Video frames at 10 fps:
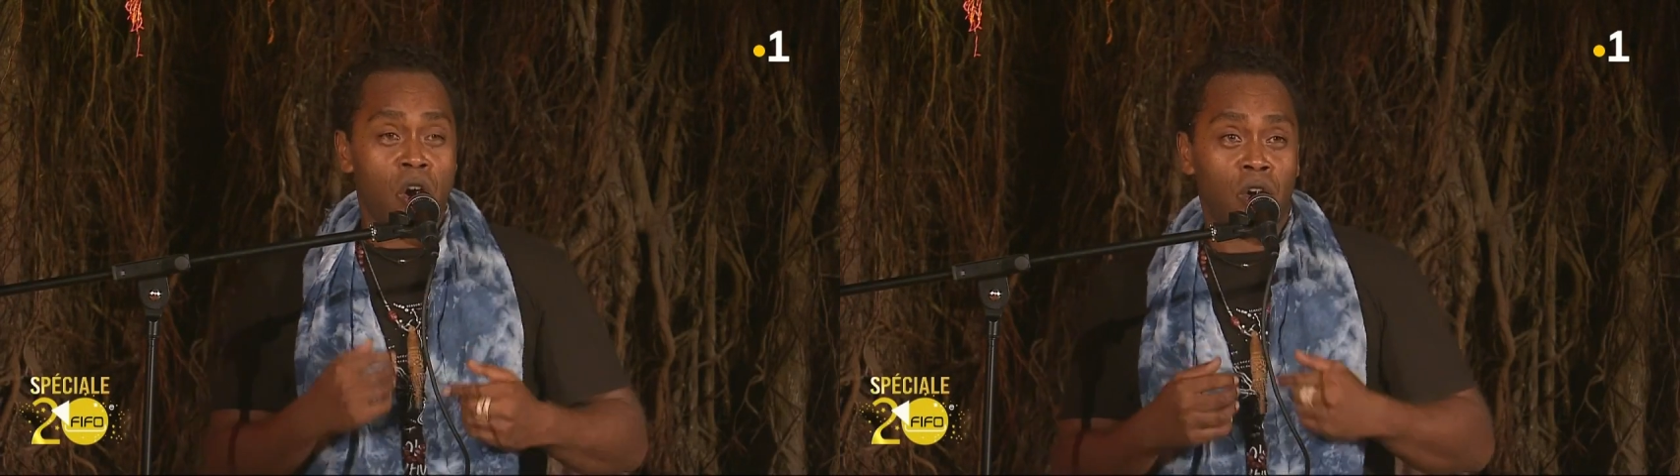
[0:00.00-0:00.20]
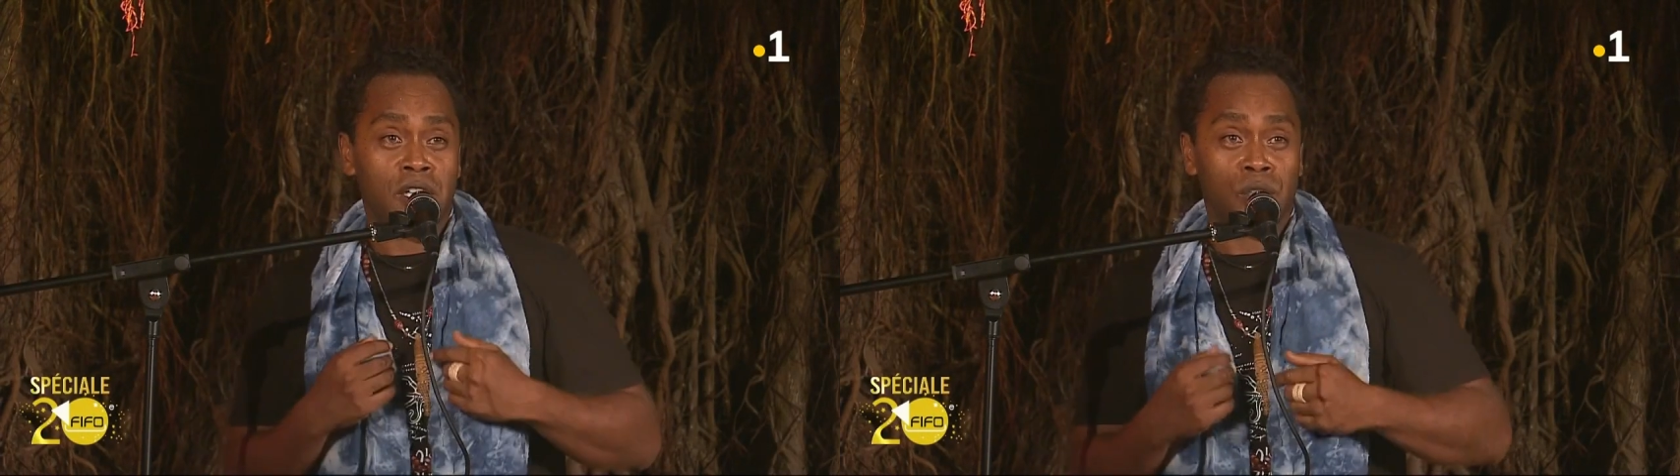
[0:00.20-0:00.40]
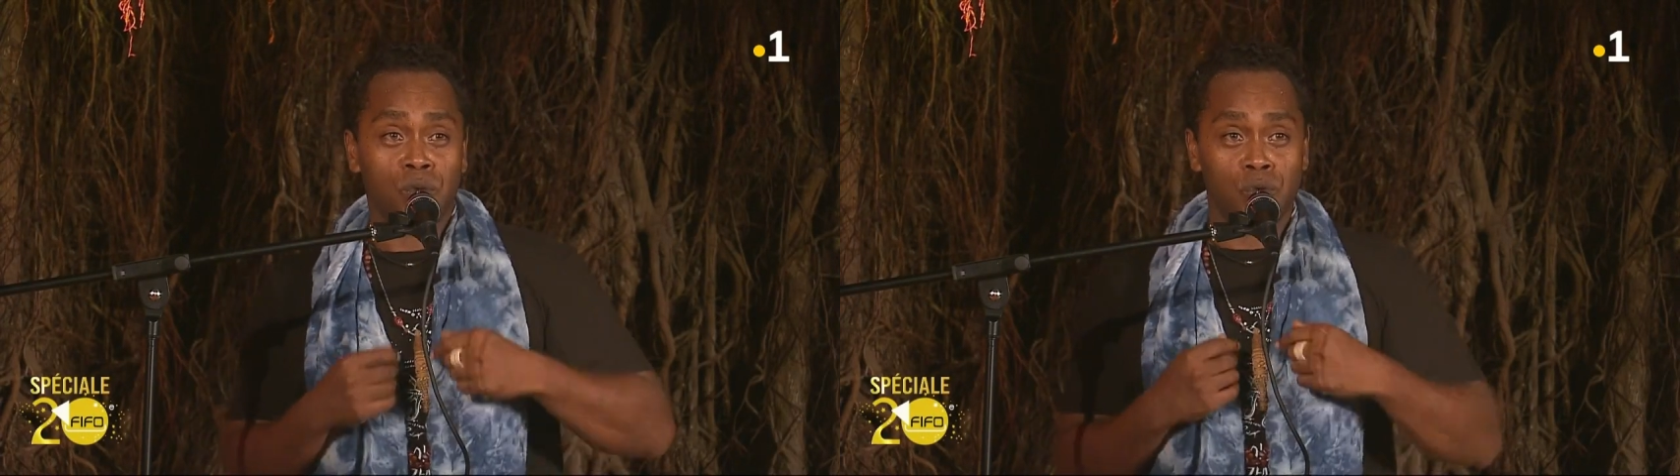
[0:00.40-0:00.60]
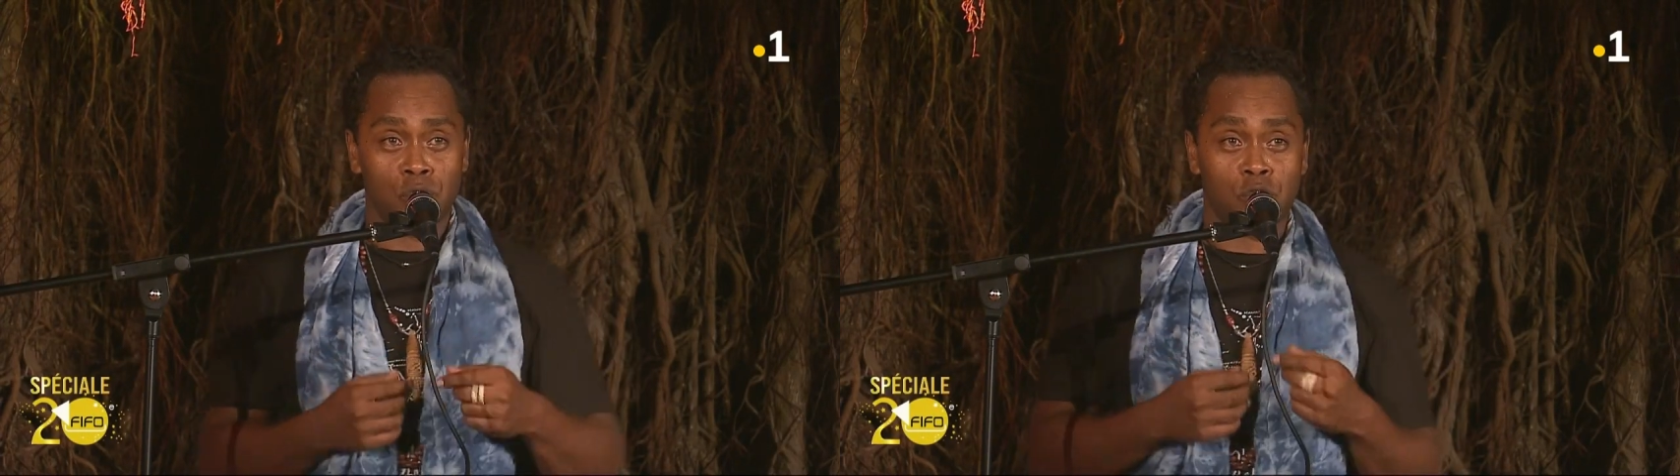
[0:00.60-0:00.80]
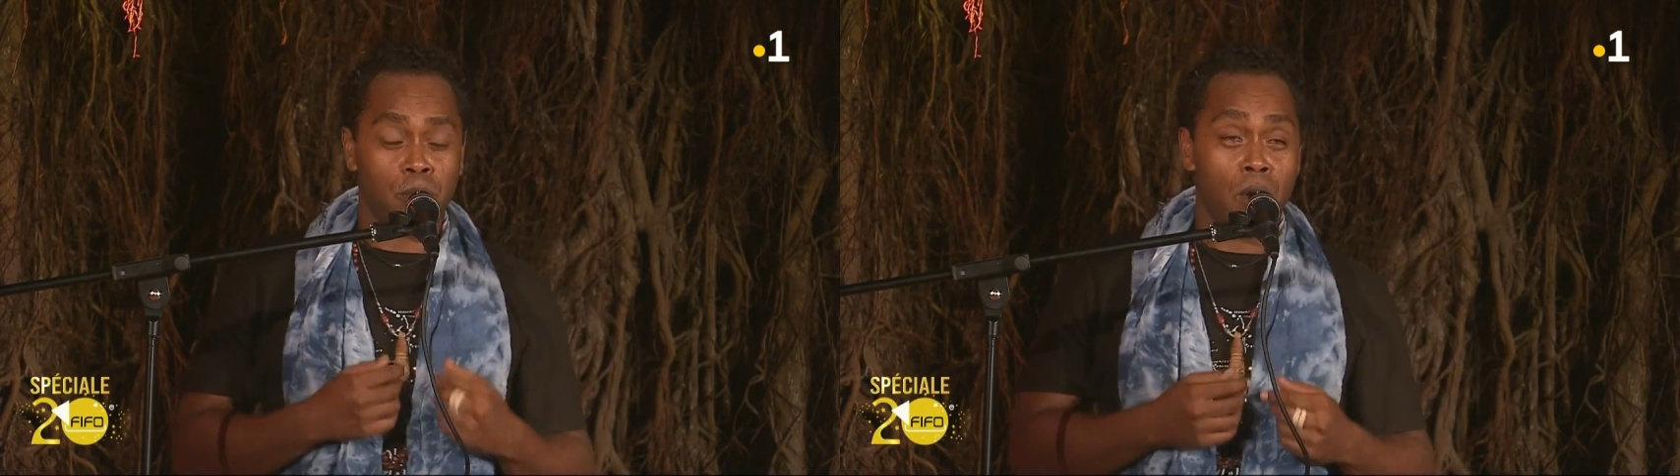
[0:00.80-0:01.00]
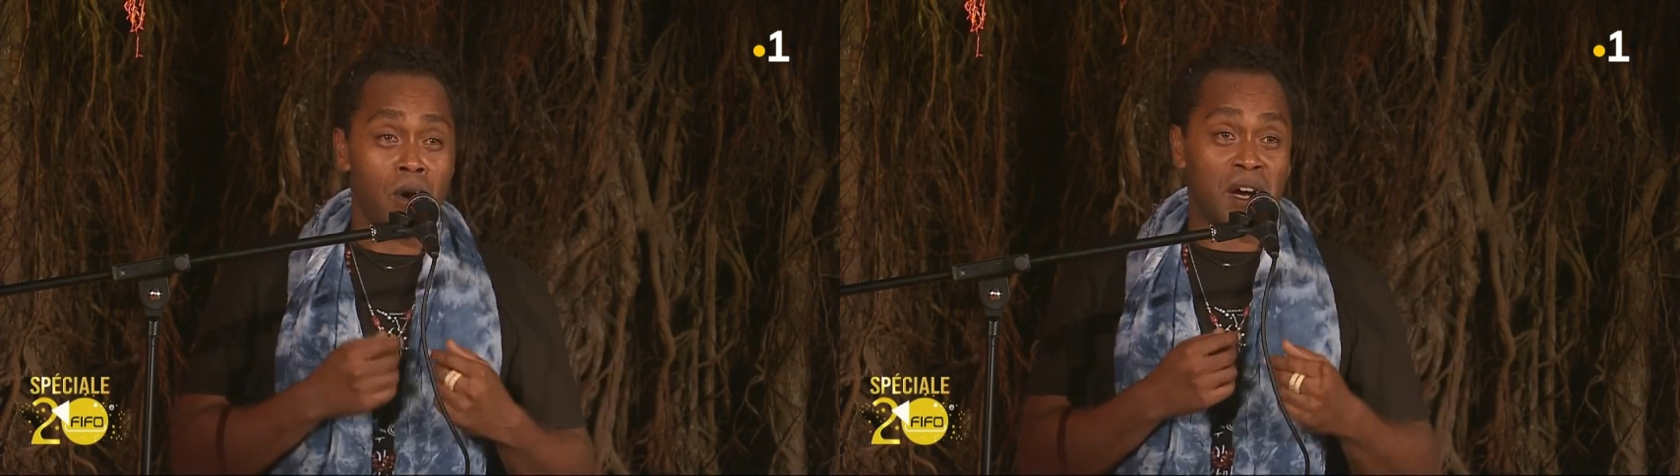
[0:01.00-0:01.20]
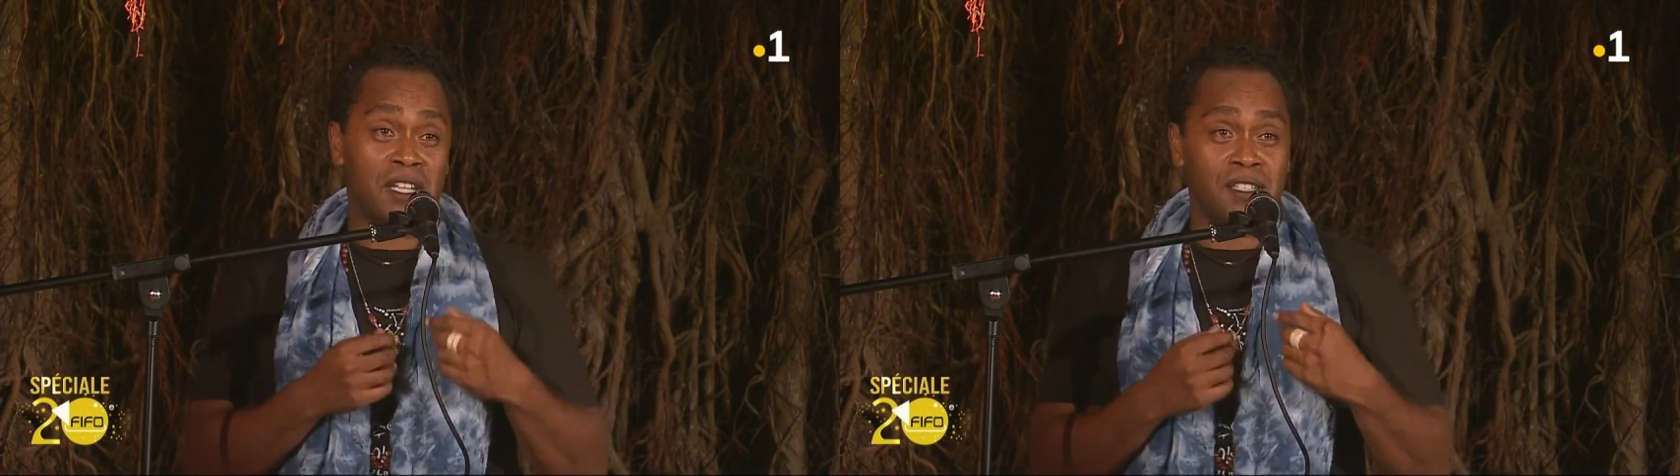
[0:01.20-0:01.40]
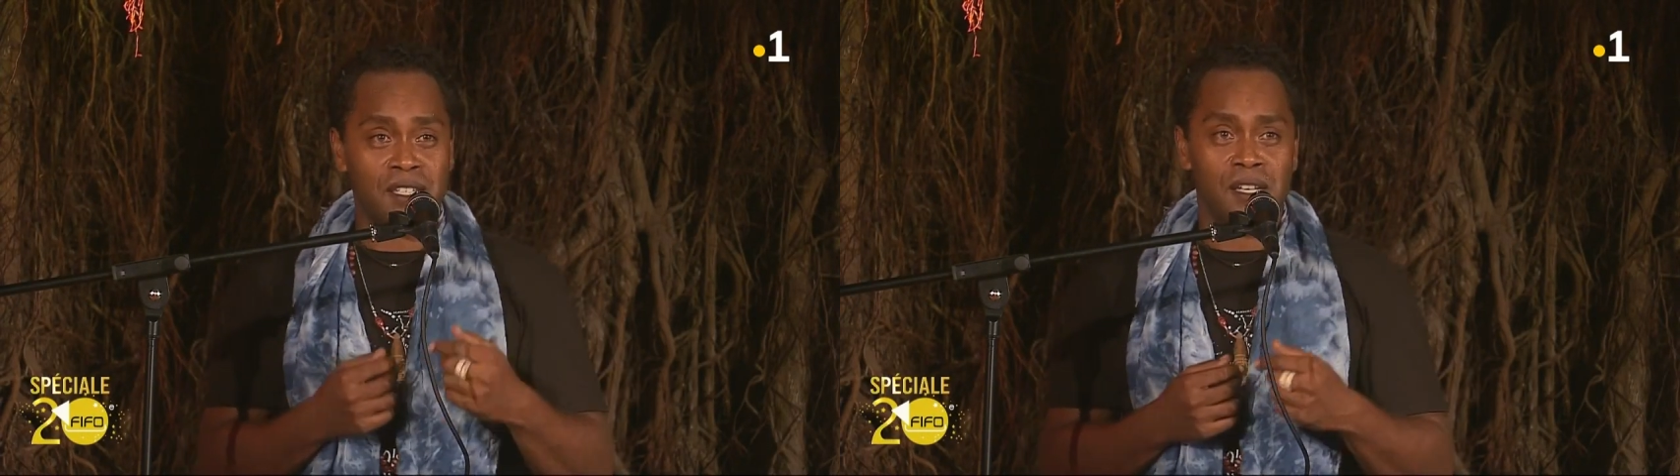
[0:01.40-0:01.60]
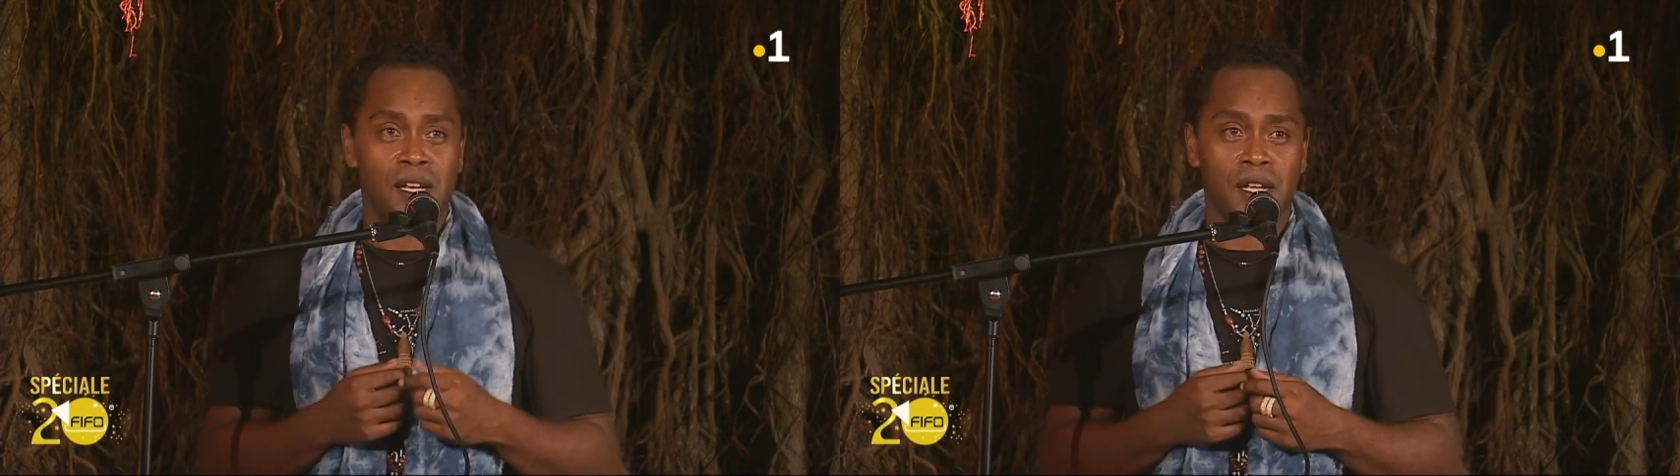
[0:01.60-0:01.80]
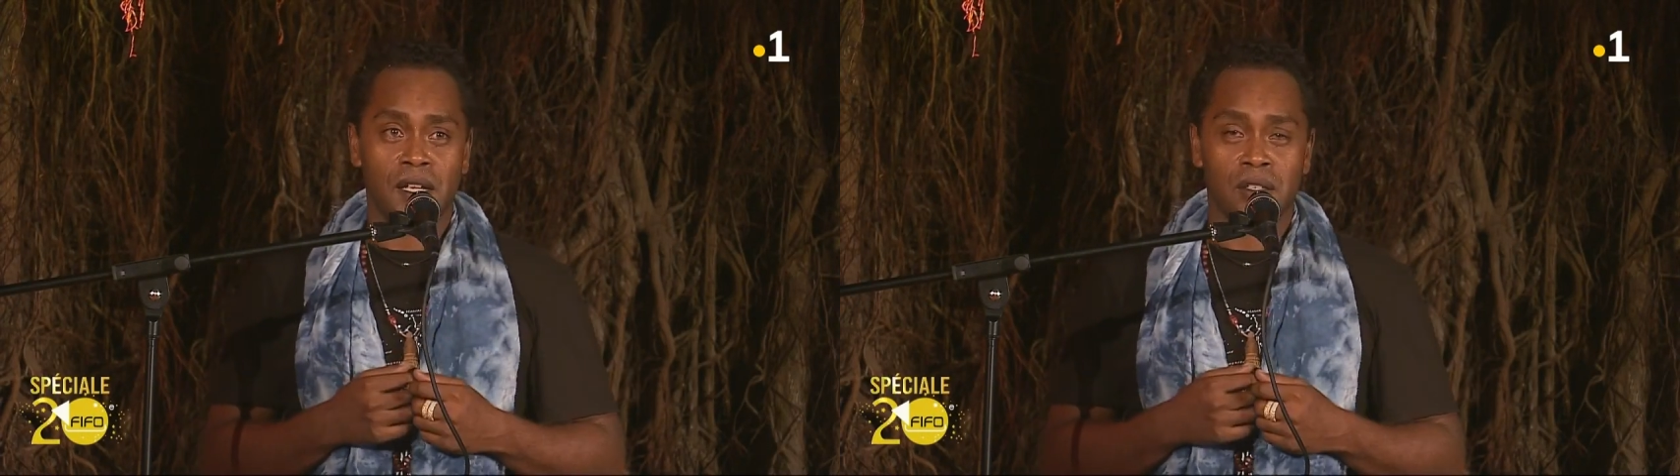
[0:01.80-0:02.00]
on est tout juste bon à dealer,